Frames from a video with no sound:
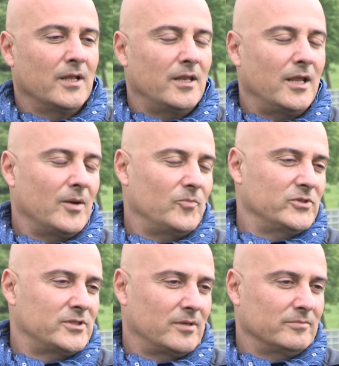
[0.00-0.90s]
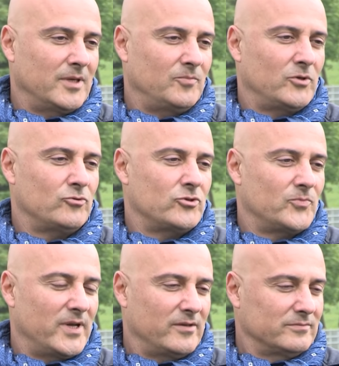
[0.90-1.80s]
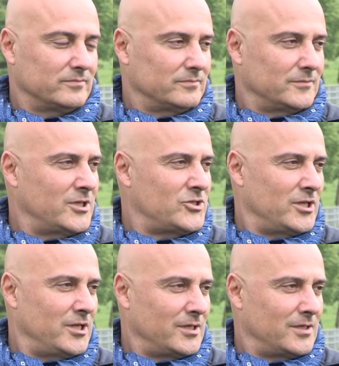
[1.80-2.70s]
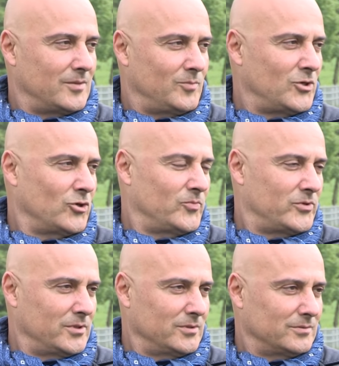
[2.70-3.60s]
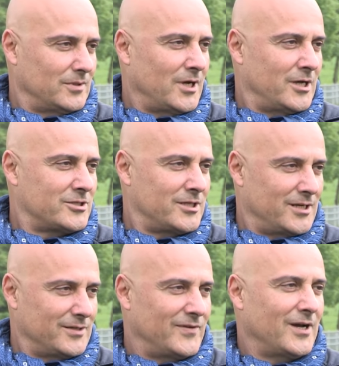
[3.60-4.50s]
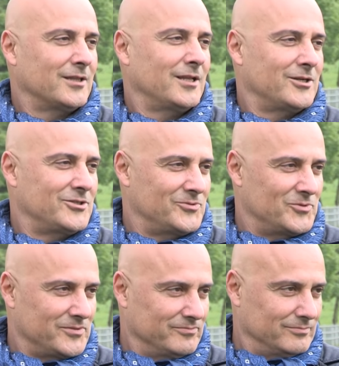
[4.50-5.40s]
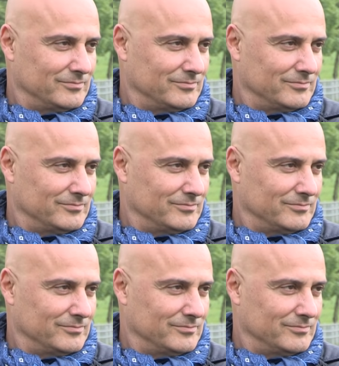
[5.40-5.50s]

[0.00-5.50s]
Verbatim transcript: ne yapmışsam hep bir küçük bir ev, yeşillik, bir köprü, ağaçlar ve atlar çizmişim.